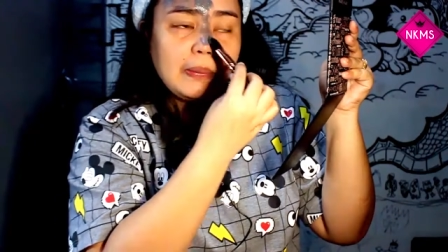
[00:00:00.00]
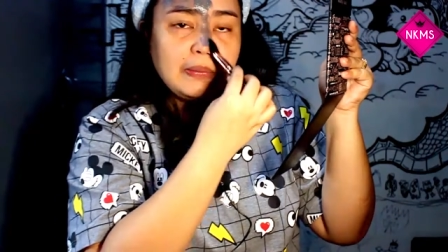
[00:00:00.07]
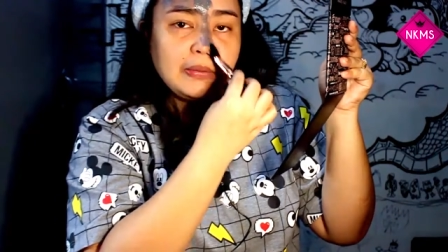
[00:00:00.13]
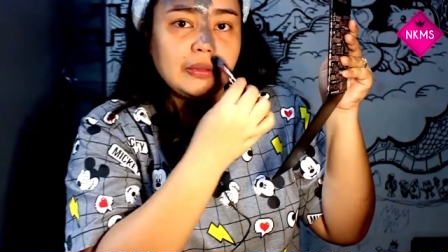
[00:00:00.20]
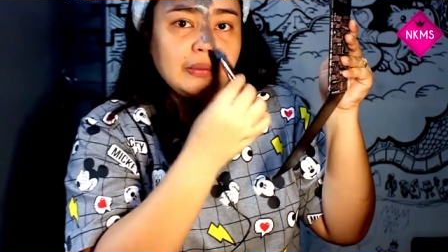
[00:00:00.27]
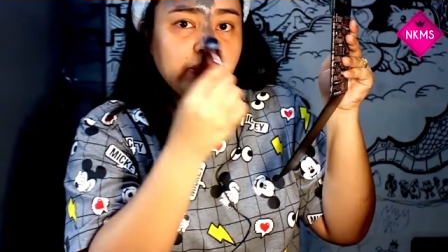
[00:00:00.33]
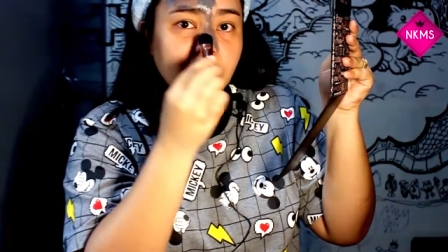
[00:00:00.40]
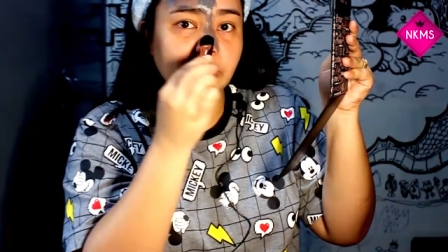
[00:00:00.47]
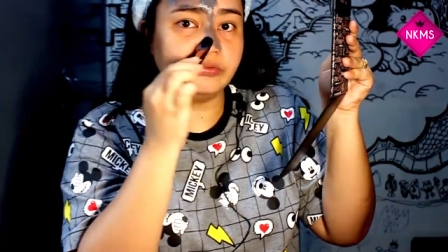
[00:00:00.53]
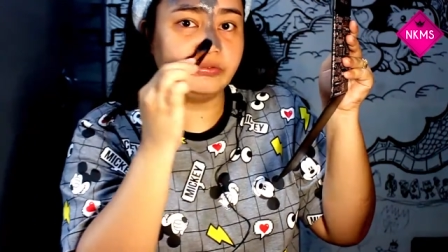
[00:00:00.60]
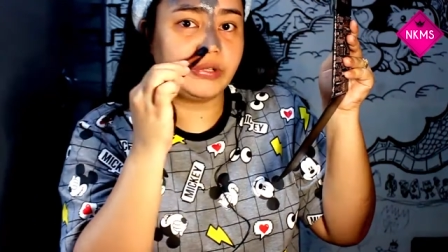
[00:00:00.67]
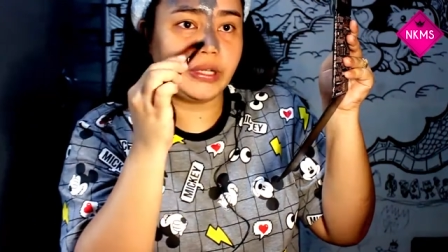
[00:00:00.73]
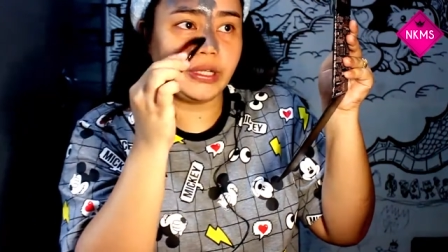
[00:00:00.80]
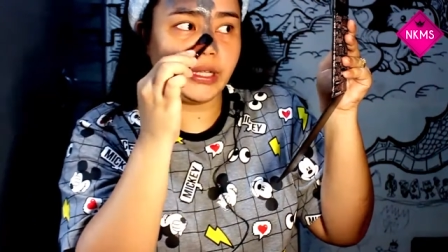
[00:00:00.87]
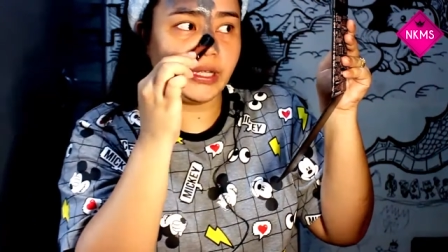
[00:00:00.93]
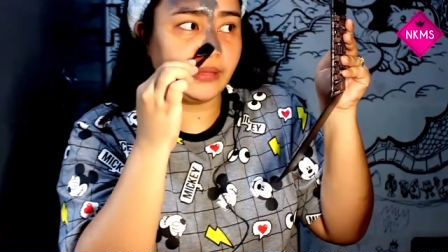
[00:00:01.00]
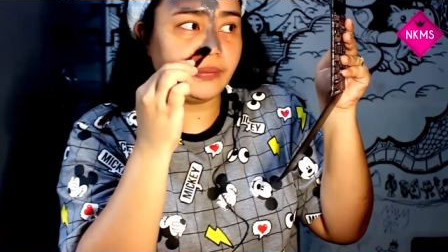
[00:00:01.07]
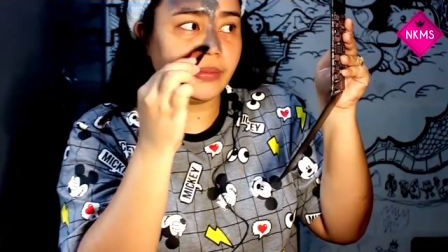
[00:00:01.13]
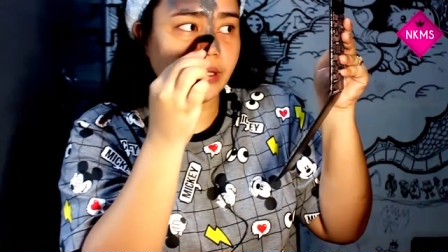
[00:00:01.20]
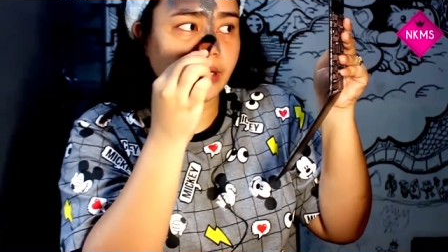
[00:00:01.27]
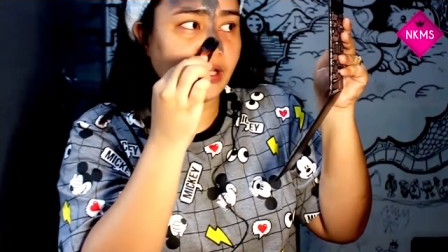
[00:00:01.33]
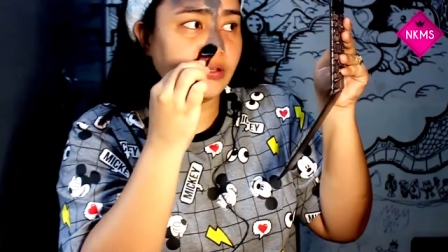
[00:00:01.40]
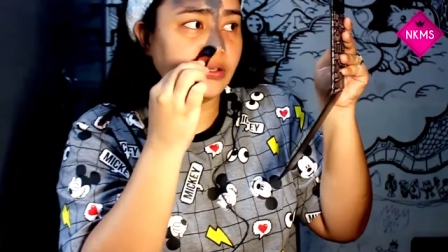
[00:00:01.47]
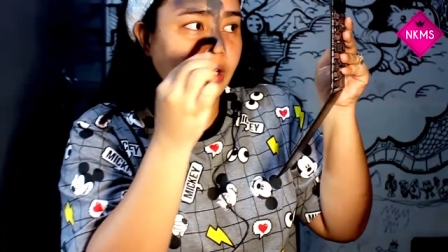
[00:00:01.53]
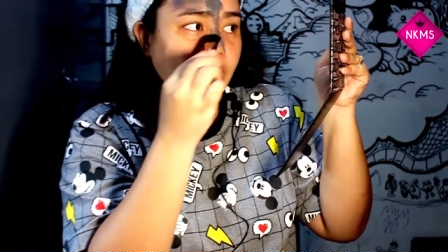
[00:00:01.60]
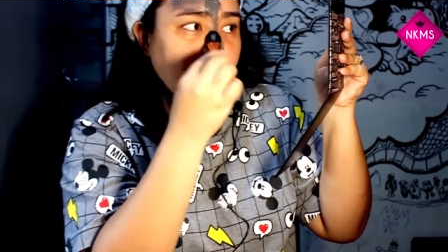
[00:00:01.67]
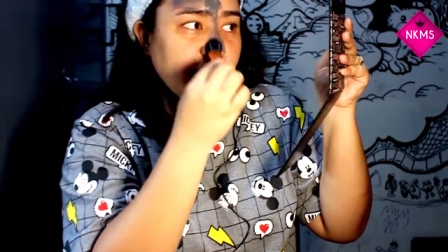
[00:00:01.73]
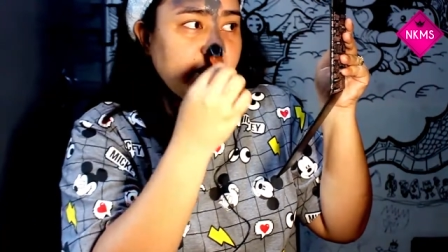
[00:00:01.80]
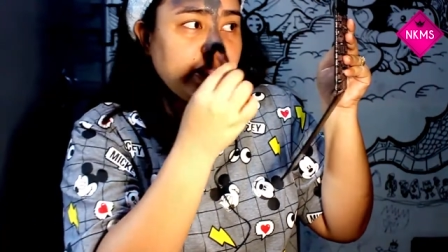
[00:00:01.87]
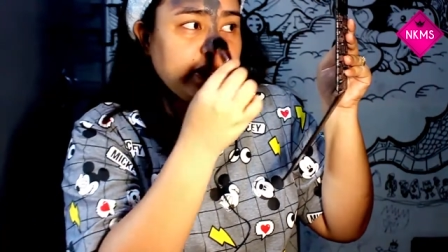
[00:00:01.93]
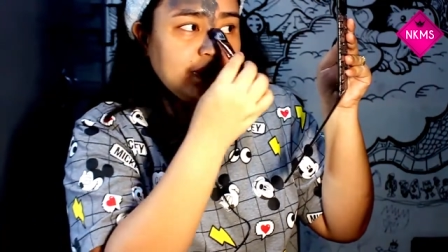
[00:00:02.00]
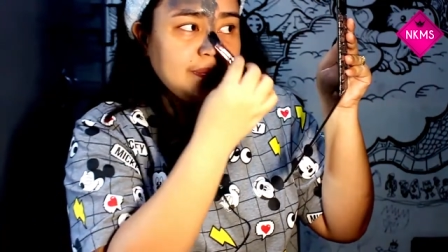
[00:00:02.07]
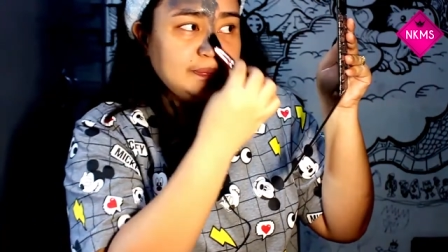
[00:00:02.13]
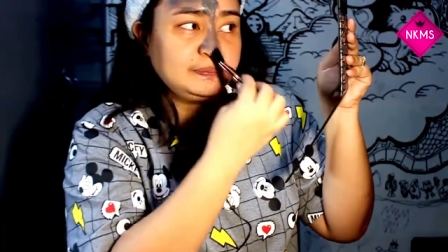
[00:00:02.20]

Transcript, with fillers: mag-move ka, mag-ano ka na lang.